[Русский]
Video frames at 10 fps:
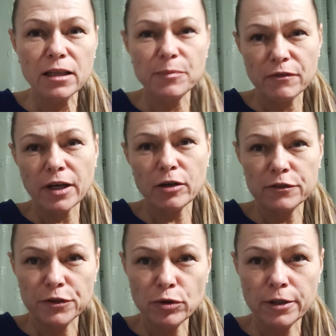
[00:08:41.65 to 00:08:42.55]
допивая
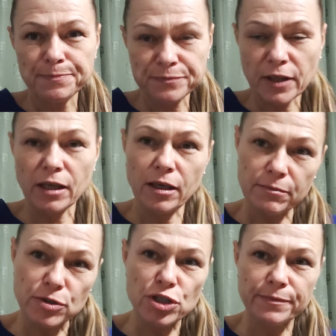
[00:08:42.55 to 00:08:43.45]
кофеек
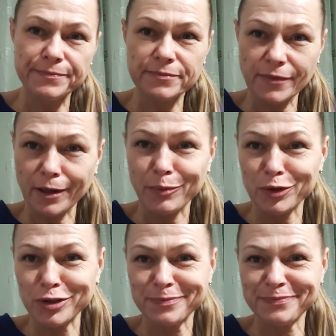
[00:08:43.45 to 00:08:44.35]
и мчим на
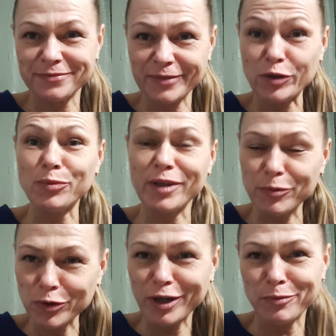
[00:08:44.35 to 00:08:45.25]
работу.
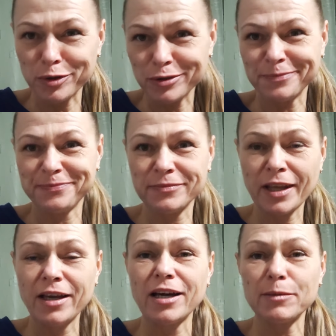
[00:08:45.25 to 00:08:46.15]
Любимую работу.
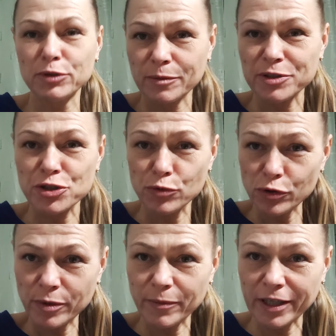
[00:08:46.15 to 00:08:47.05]
работа почему
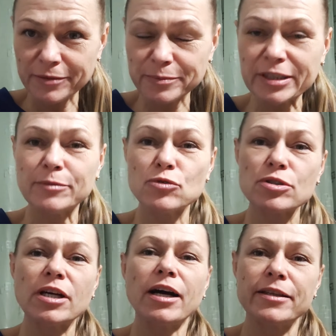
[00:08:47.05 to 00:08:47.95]
любимая? Потому
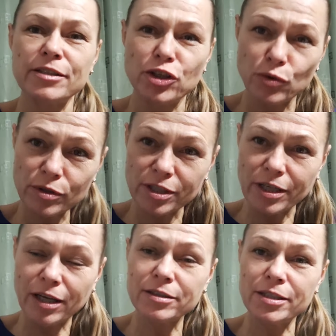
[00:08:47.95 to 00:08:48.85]
что от нее
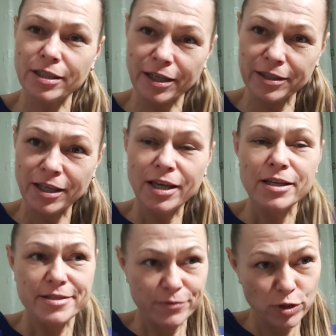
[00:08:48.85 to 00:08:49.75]
надо отдыхать.
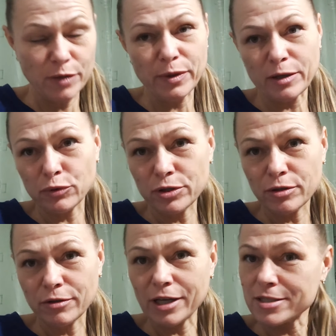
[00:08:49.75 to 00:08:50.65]
Сегодня
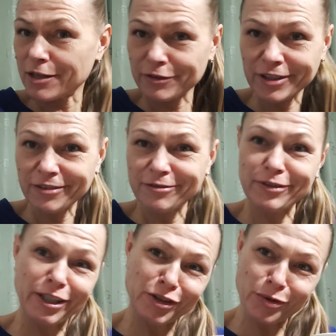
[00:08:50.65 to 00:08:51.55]
поработаю, а завтра
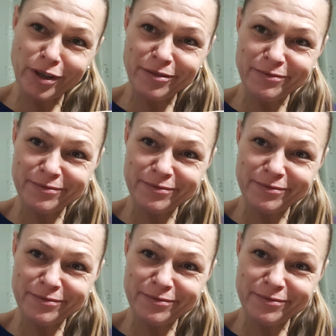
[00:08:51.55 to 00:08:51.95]
выходной.